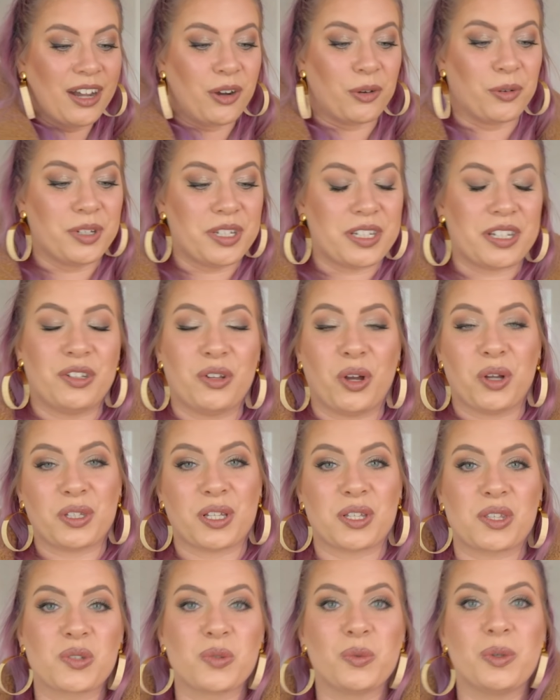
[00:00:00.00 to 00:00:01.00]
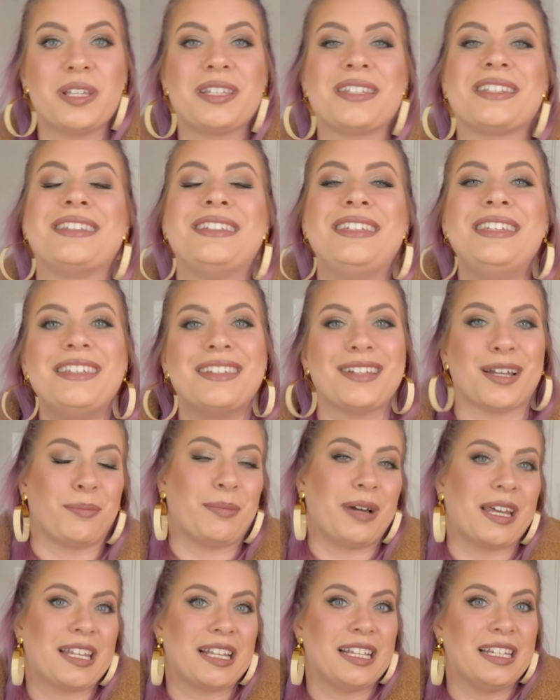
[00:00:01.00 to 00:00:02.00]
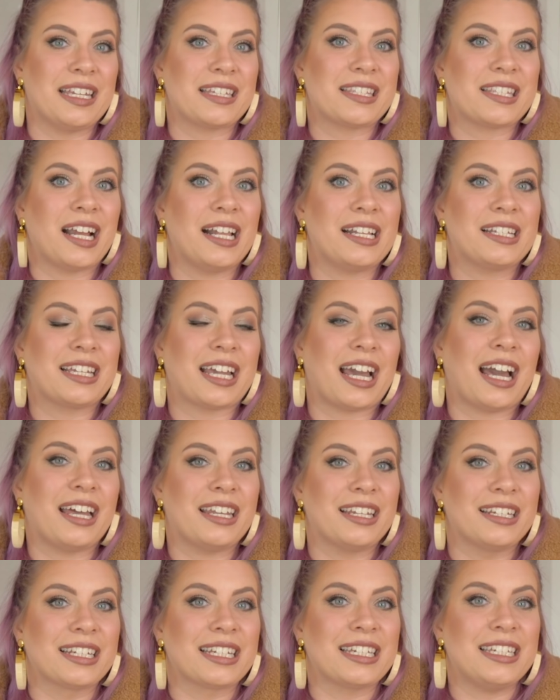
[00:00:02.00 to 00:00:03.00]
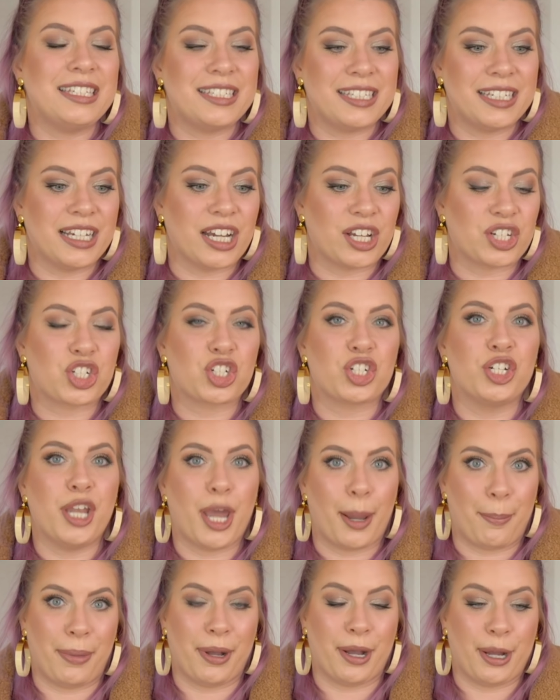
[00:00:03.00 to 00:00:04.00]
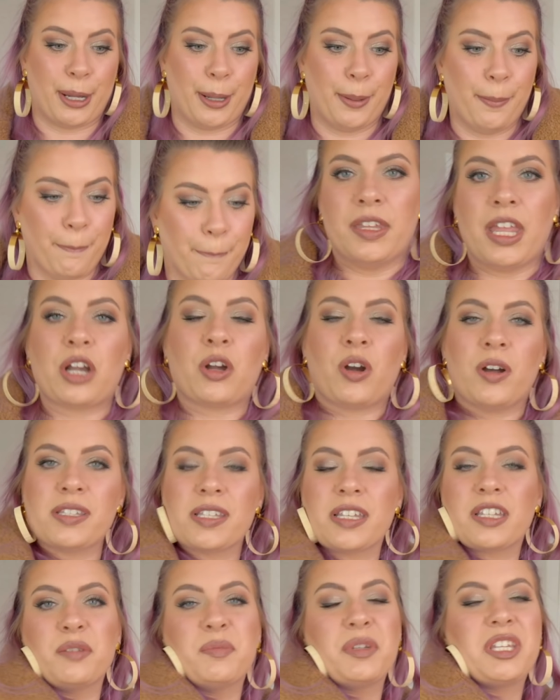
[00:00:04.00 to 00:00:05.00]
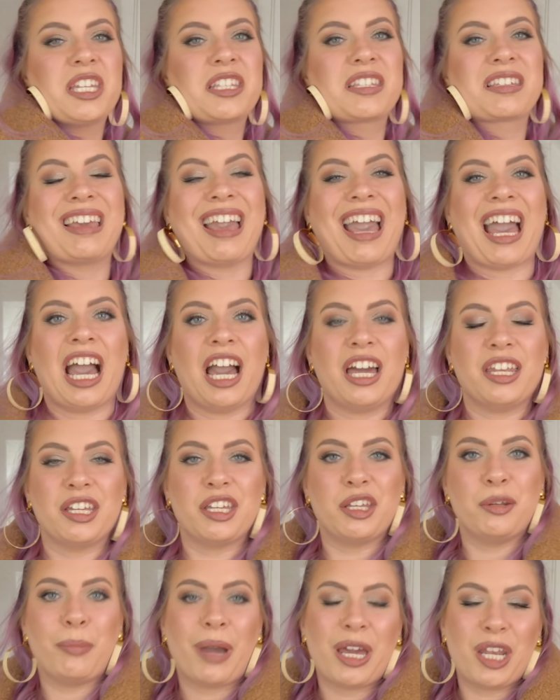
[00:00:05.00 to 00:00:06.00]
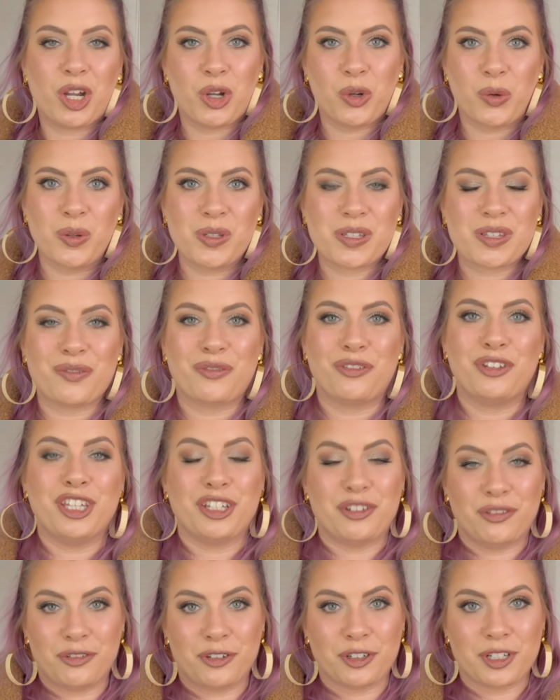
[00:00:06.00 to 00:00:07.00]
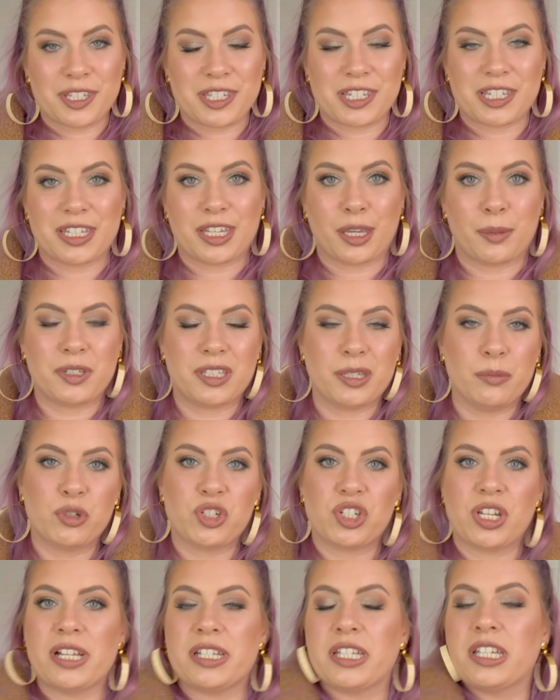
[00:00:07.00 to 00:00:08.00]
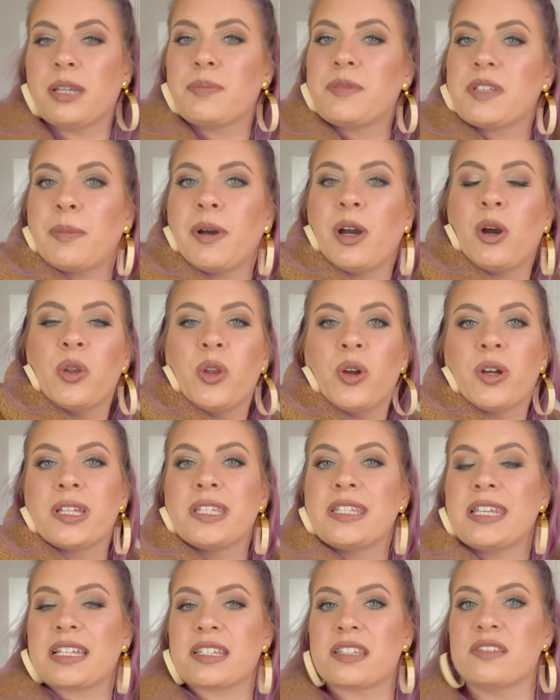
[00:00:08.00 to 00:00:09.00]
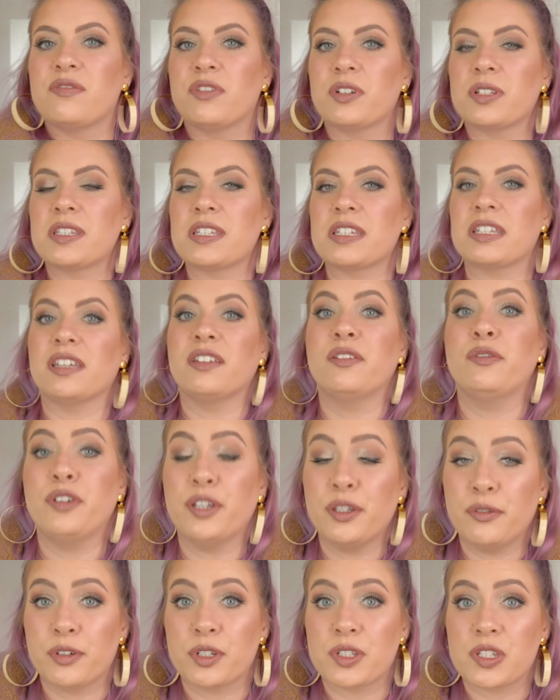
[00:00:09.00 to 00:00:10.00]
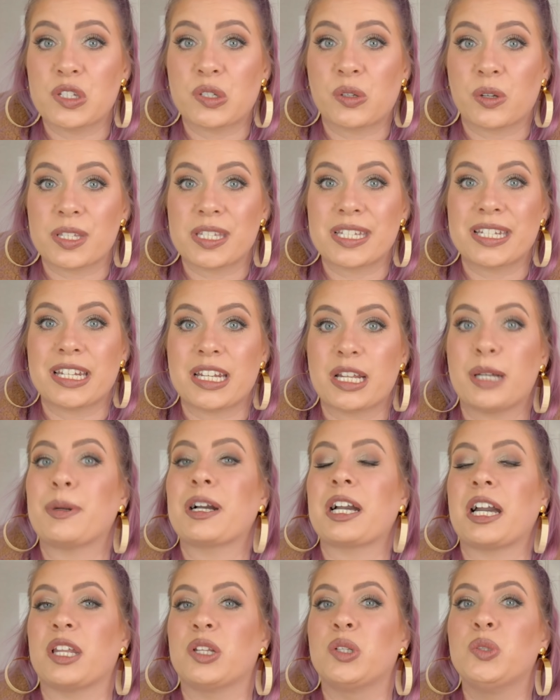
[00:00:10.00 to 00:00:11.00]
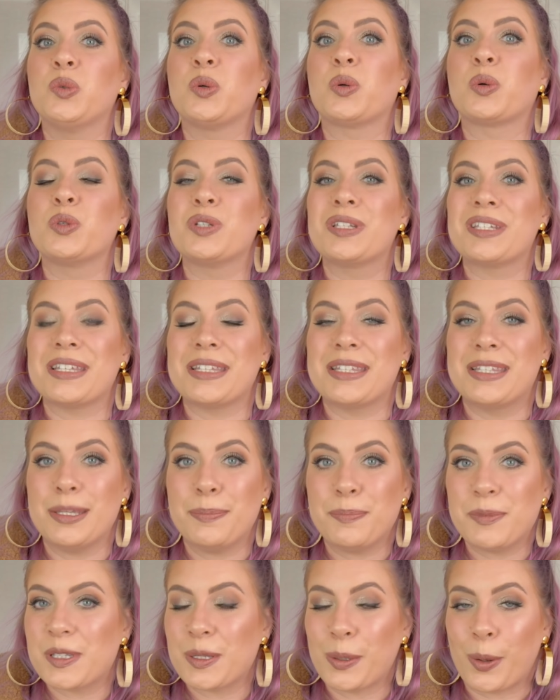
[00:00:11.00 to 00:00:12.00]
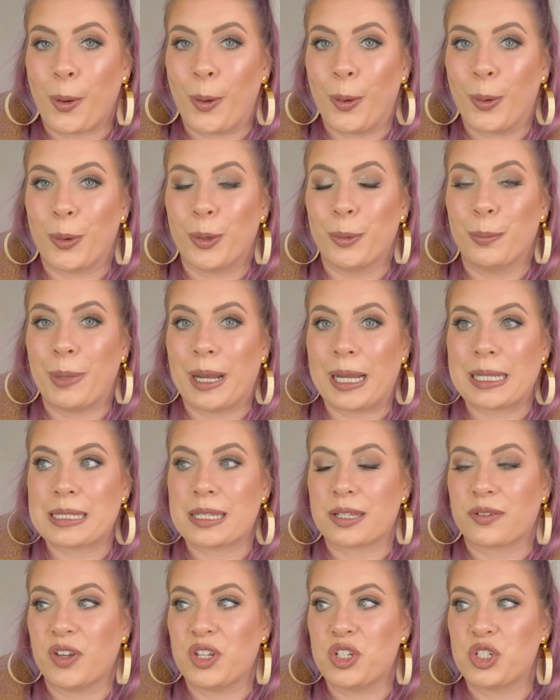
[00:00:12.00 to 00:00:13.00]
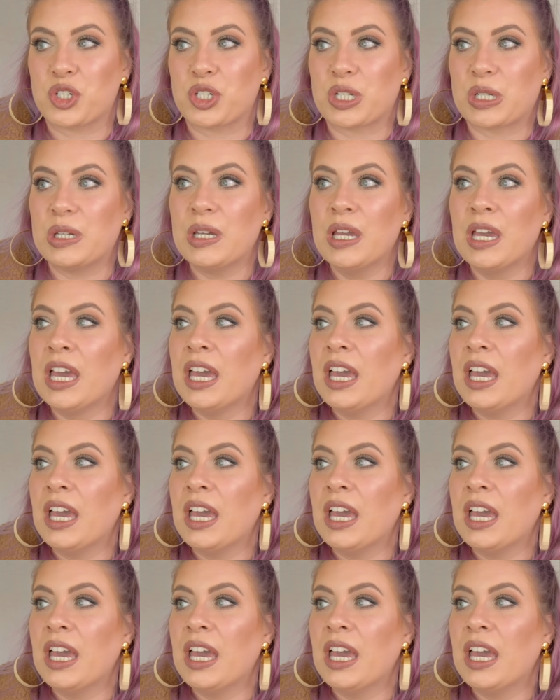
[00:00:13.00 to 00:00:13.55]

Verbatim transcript: Und noch dazu ist dieser Mantel jetzt halt gerade ein richtiger Schnapper. Der kostet nämlich jetzt gerade in meiner Größe 44, habe ich den bestellt, den gibt es aber auch noch in 46. In 44 kostet der aber gerade nur rund 17 Euro und ein paar zerquetschte.